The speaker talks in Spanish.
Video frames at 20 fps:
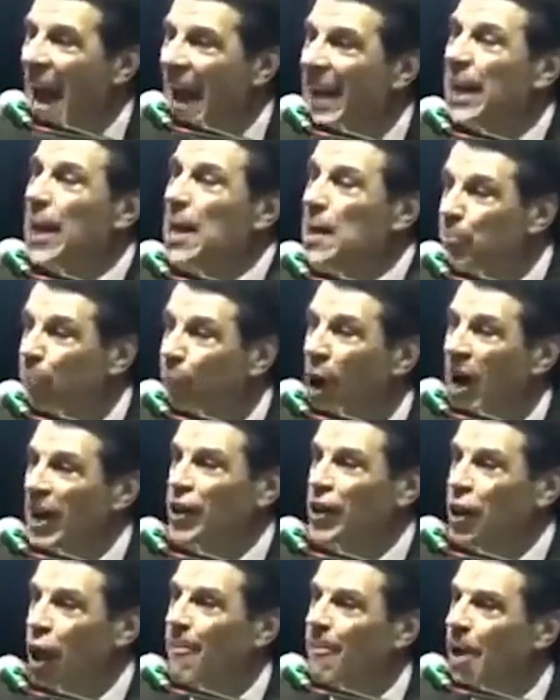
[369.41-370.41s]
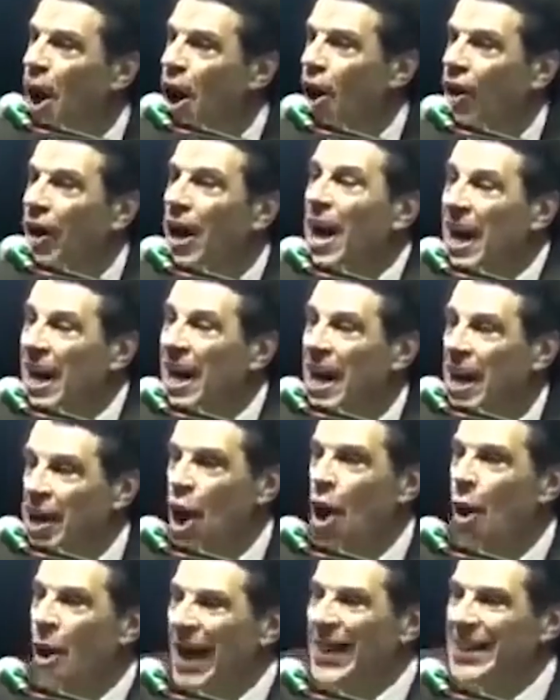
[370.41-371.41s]
en Puerto Montt. Y
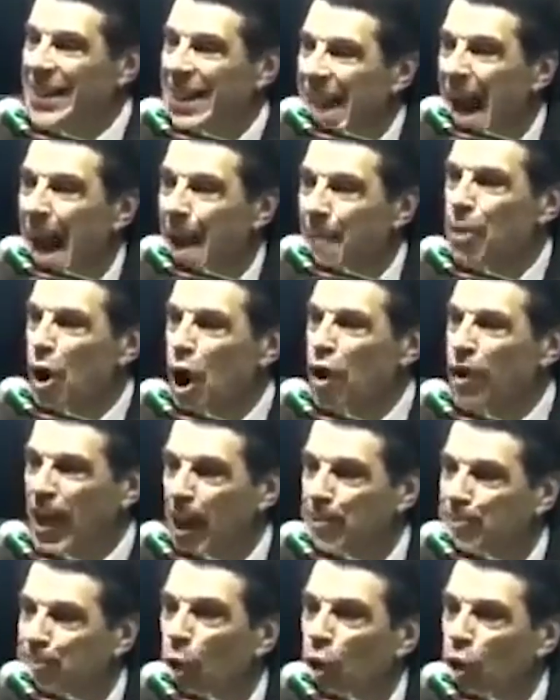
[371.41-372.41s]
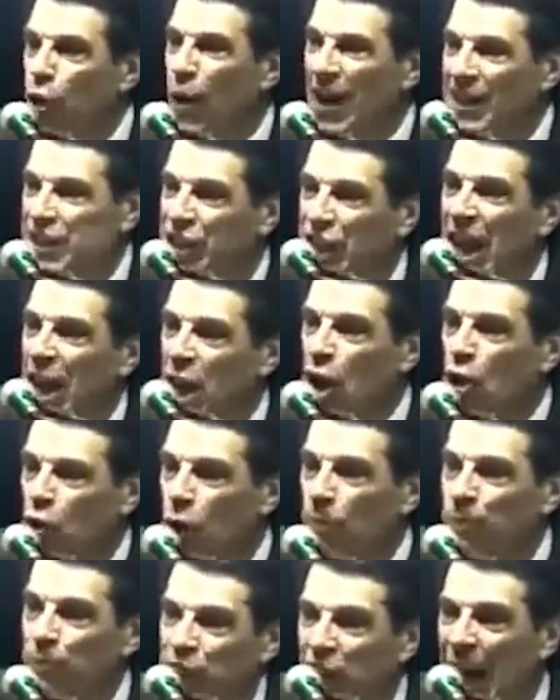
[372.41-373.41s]
no hay diablo que pudo hacer lo
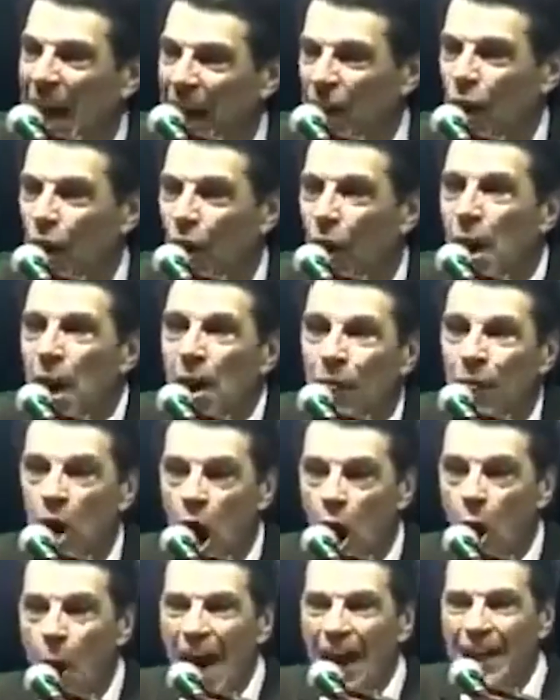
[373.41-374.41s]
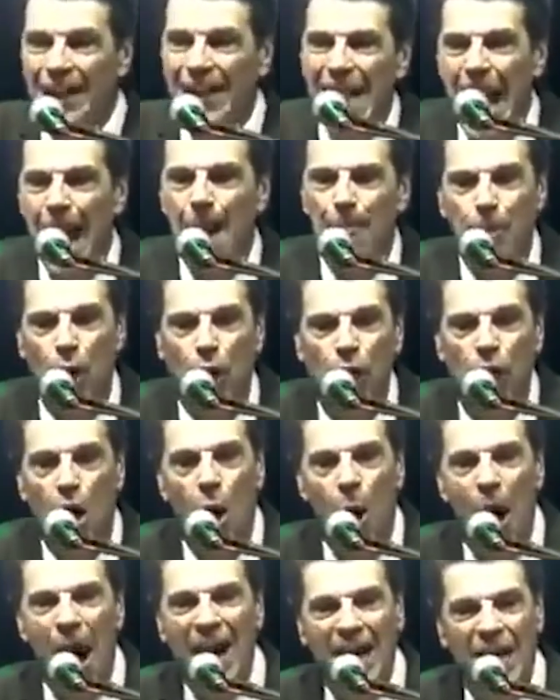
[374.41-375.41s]
contrario. No hay diablo,
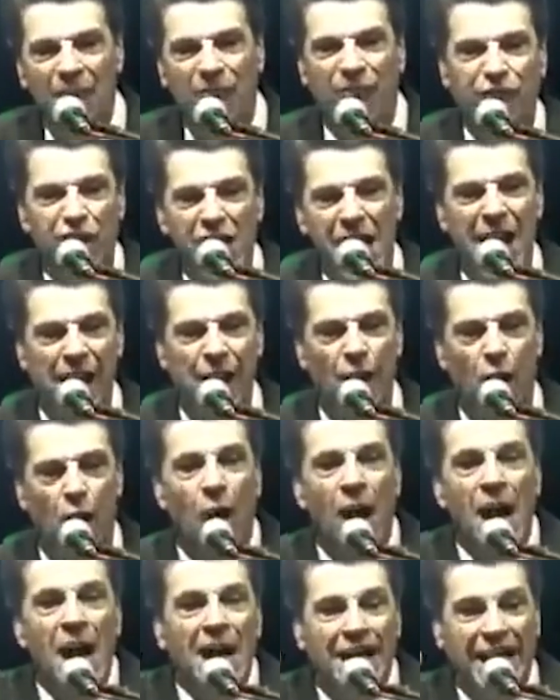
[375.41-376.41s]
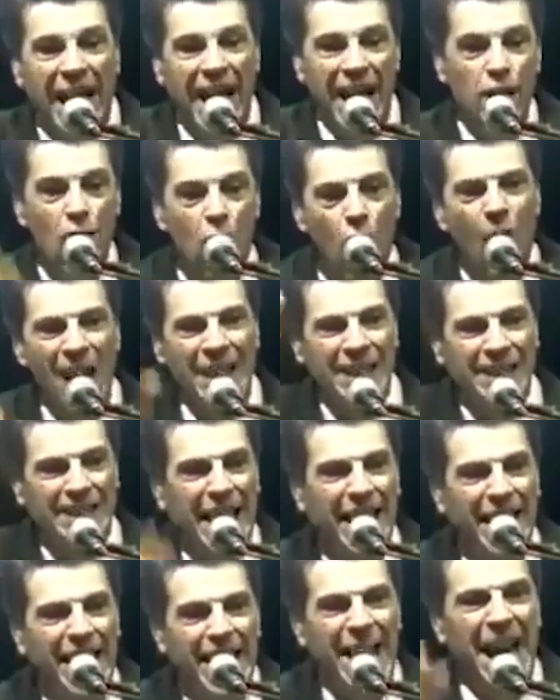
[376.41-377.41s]
no hay infierno. Que yo
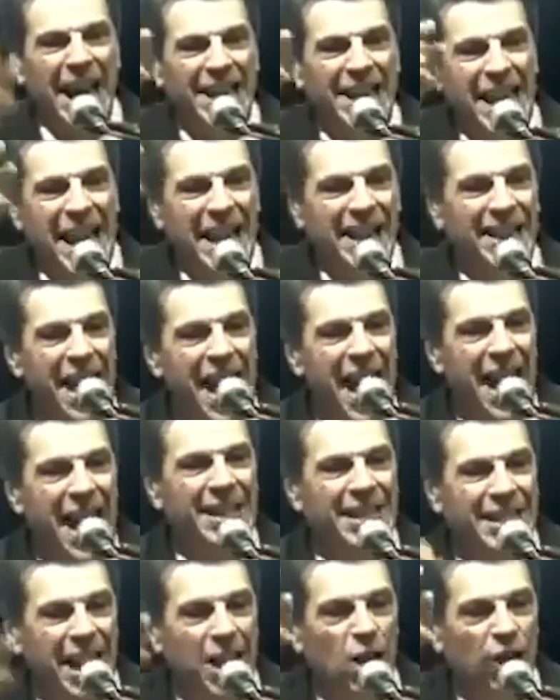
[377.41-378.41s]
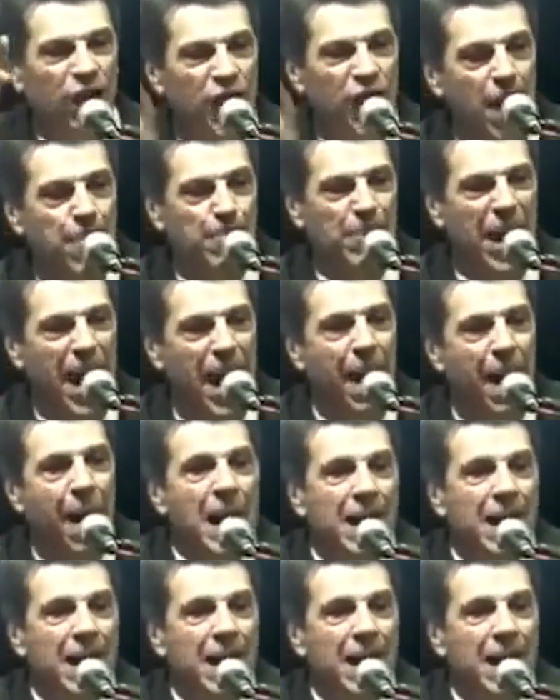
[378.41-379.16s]
estaría el día 10 de noviembre